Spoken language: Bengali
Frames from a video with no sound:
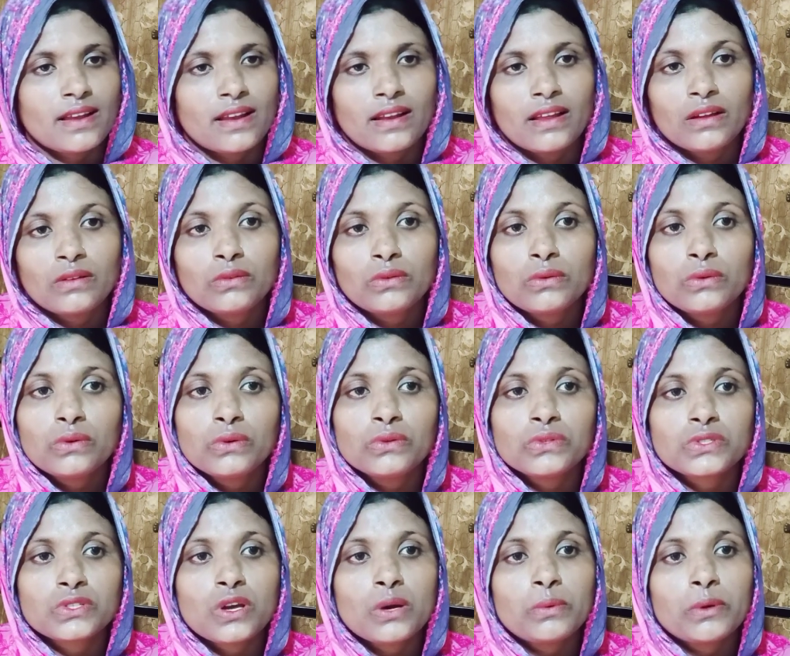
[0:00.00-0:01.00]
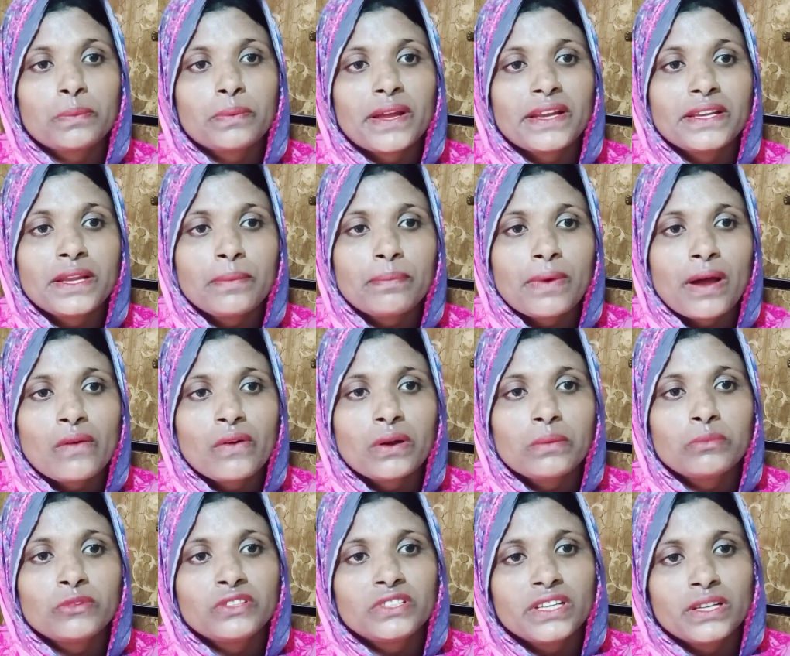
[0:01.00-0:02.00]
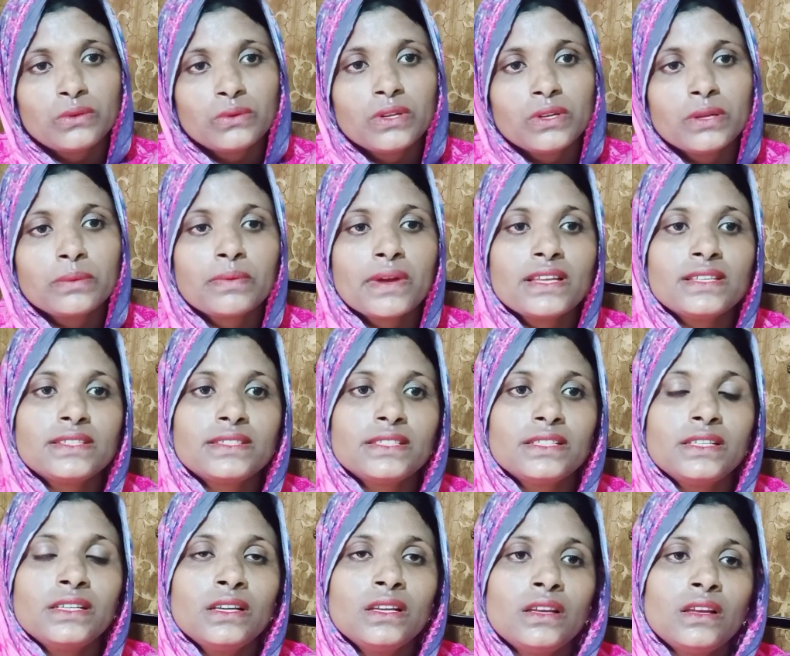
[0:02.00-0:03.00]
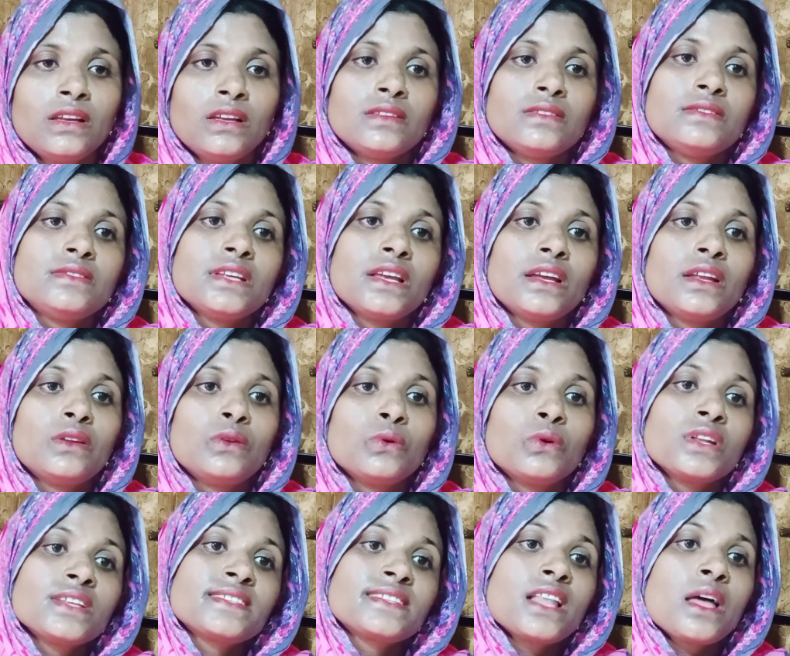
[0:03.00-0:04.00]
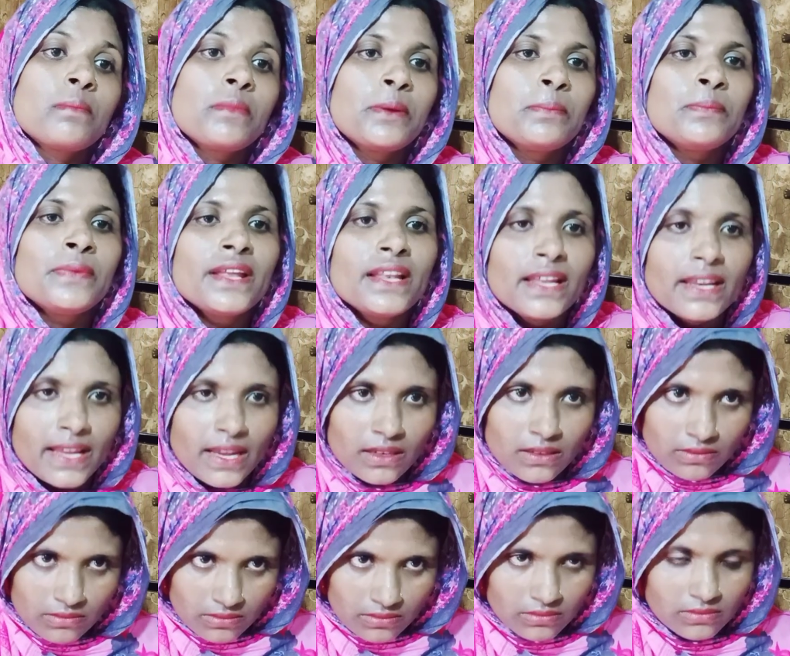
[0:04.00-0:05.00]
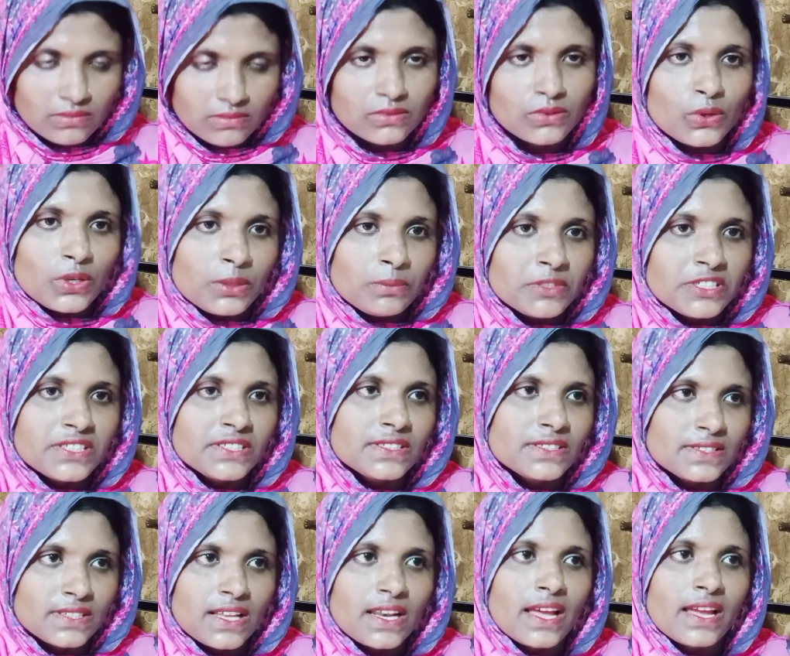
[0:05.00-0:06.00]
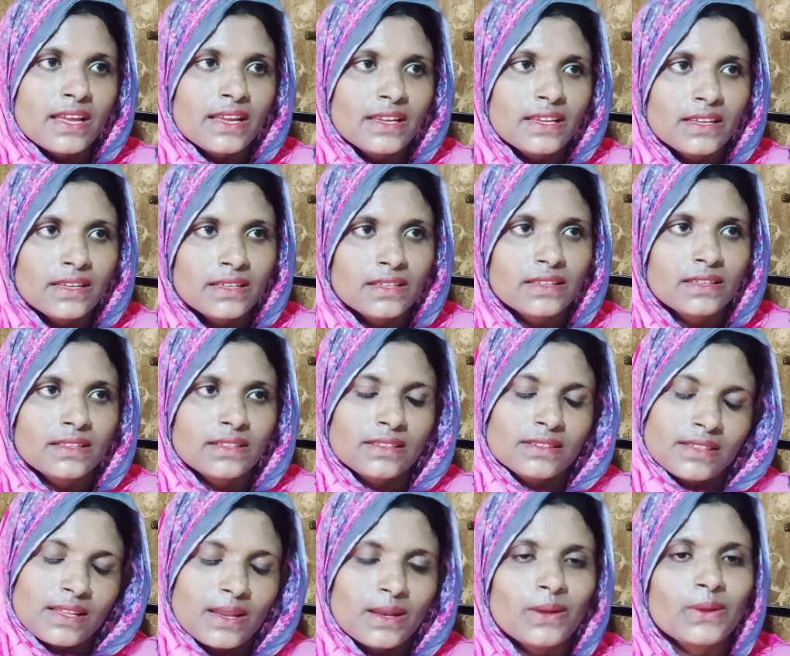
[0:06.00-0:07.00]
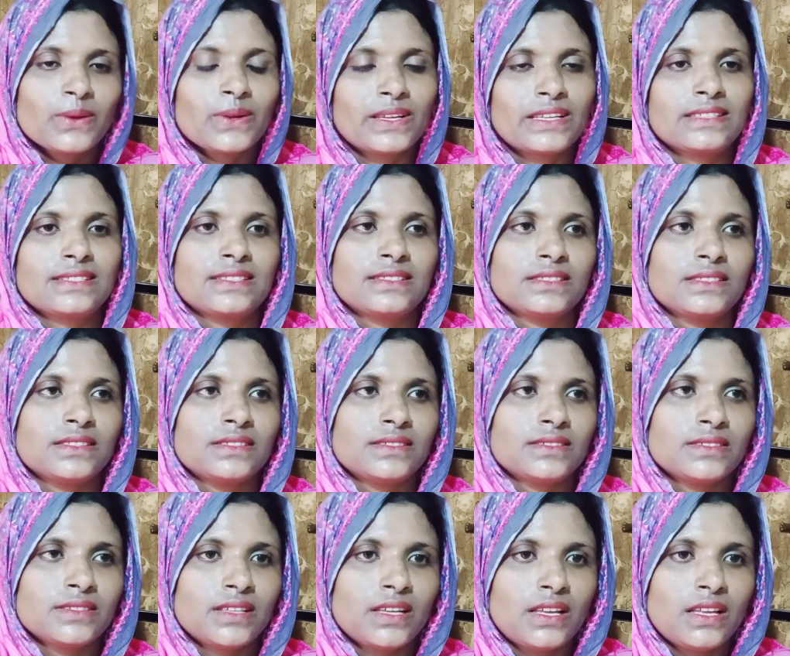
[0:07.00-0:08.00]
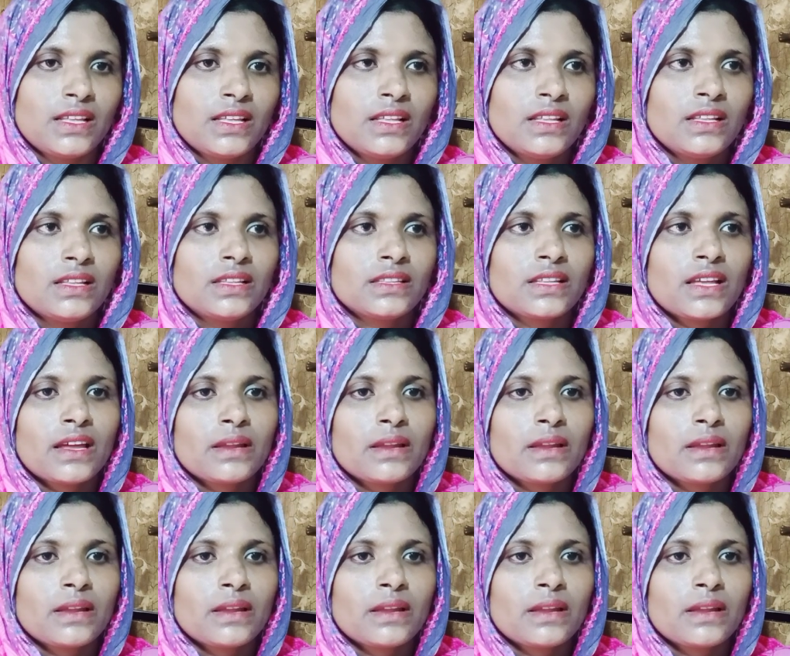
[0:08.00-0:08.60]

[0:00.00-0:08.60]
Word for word: না কোনো খোঁজ খবর পাইনি পাওয়ার মধ্যে এটুই পাইছি যে নুর ইসলামের মেলের এক নলিমি সিং চালায় হ্যাঁ। তার লগে গেছে আচ্ছা তার